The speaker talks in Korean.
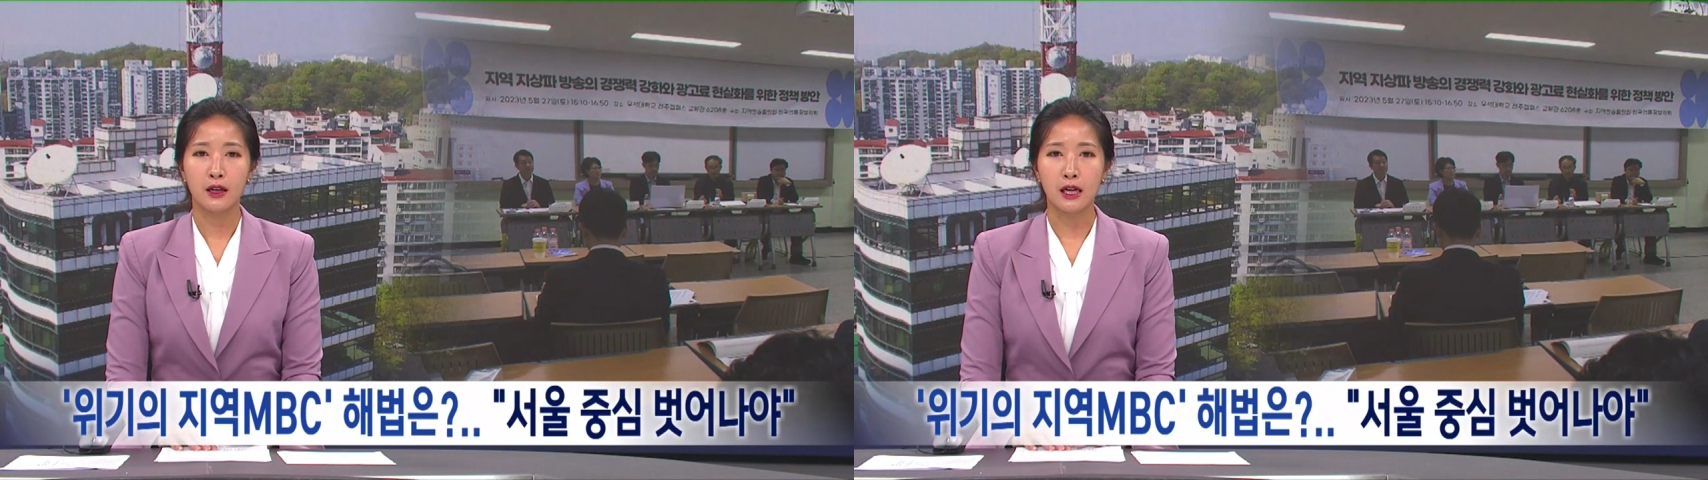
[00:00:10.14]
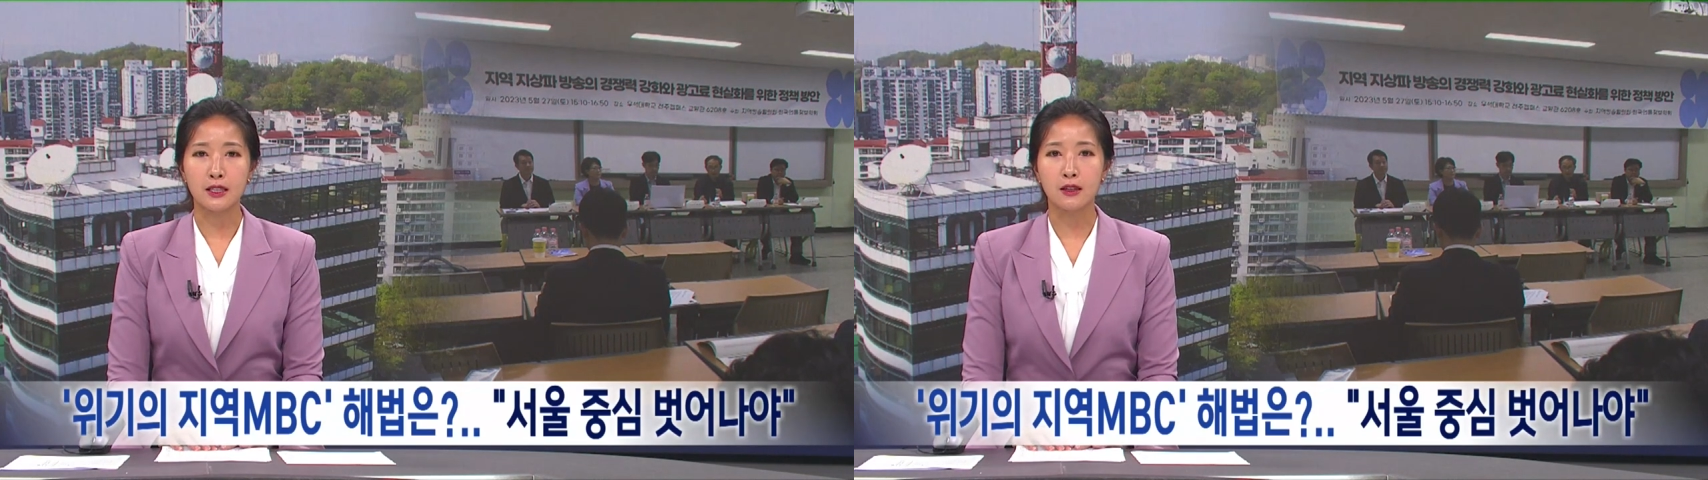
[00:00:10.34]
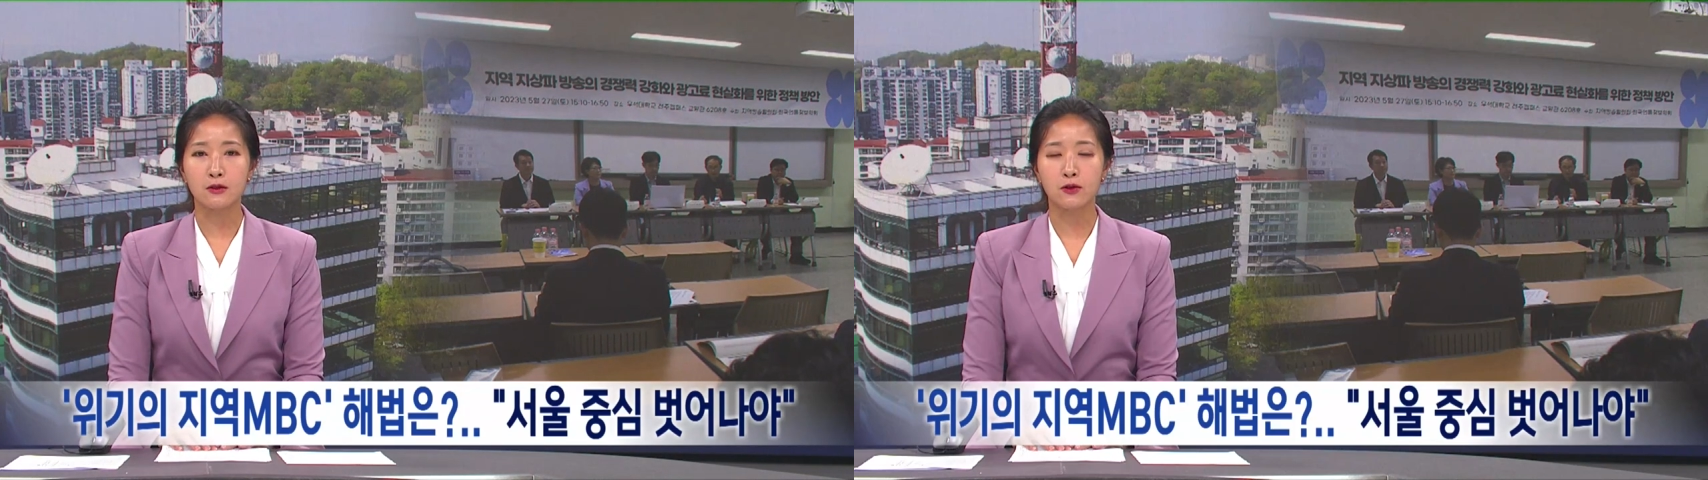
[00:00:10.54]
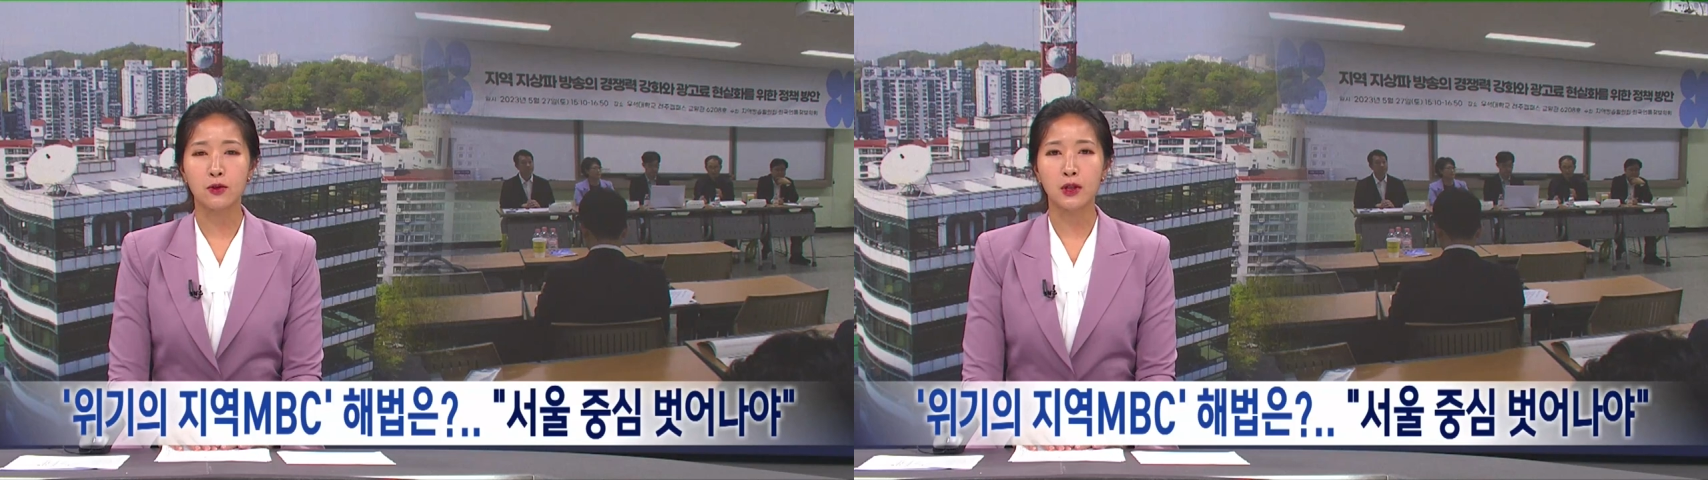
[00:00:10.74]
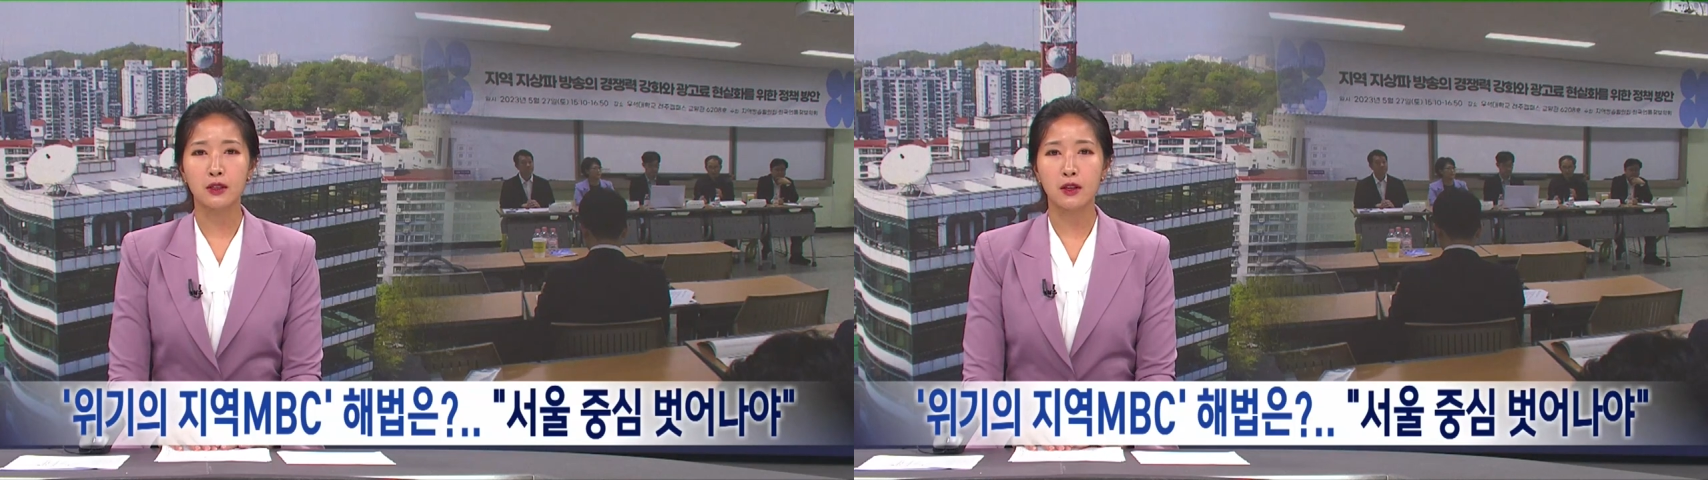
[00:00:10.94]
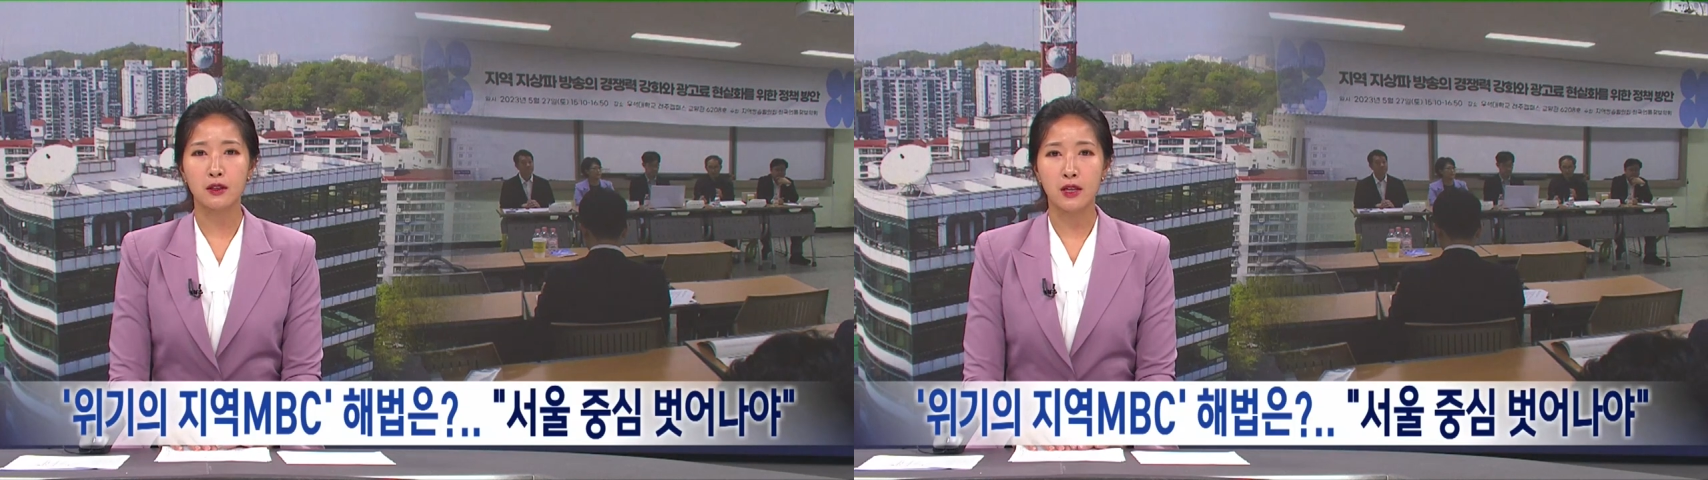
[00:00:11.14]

가장 중요한 게